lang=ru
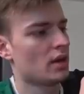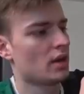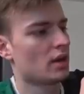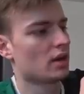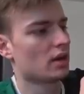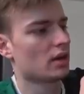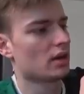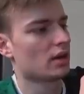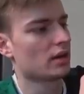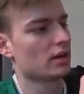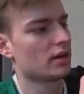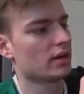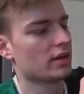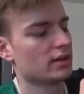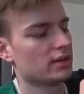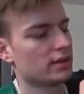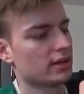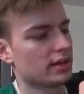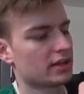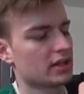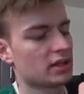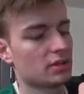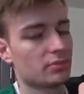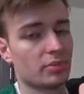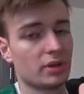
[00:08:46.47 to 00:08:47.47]
а, я
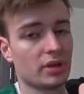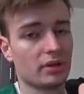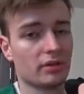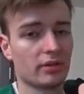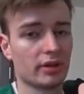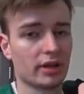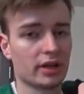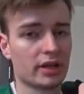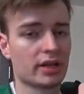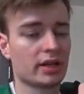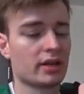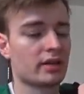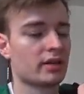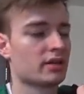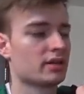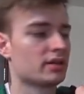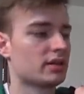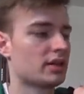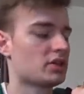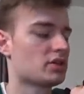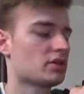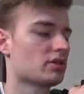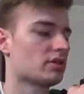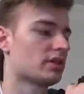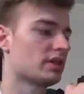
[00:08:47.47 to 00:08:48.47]
к ним привык,
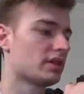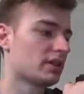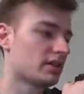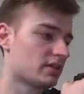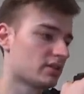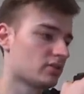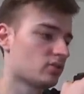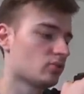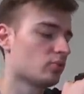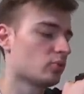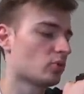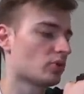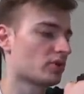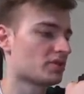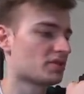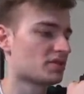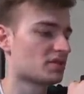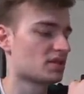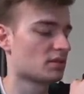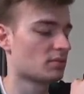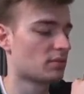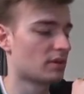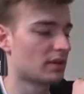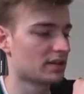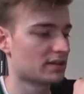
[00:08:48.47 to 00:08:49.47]
начал на них упорно
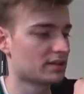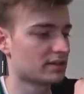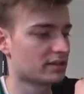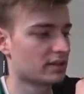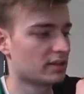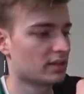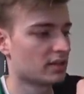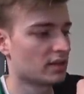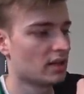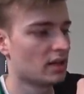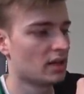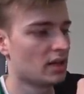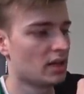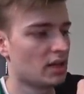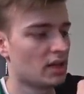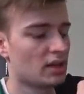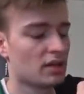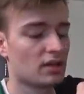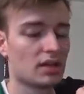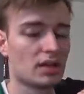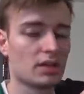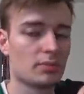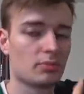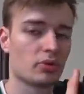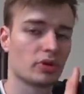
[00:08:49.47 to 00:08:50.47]
заниматься
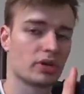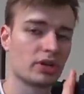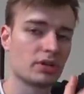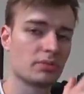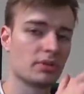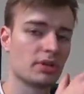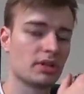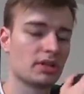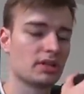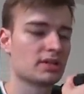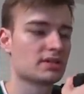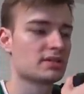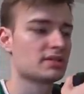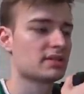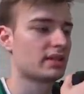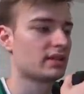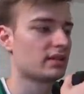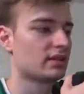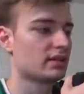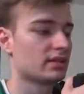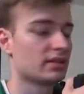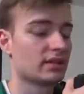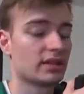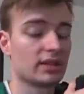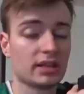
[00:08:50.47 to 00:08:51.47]
и более-менее
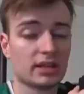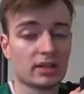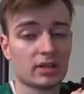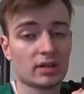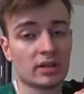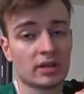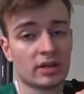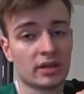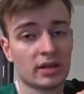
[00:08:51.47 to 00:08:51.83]
стало на них